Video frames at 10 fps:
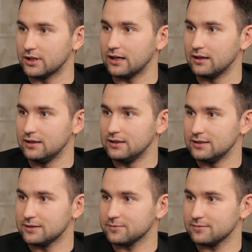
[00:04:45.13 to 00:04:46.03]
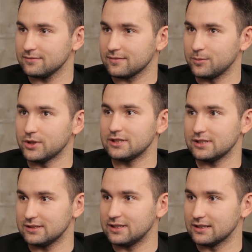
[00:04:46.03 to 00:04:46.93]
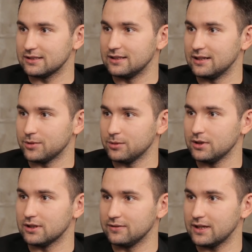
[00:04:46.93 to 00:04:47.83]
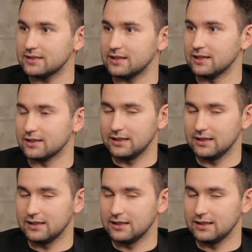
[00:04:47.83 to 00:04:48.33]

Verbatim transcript: Тебе да. сейчас 30. Мне сейчас 30, да, 30, мне было 20, 20 лет.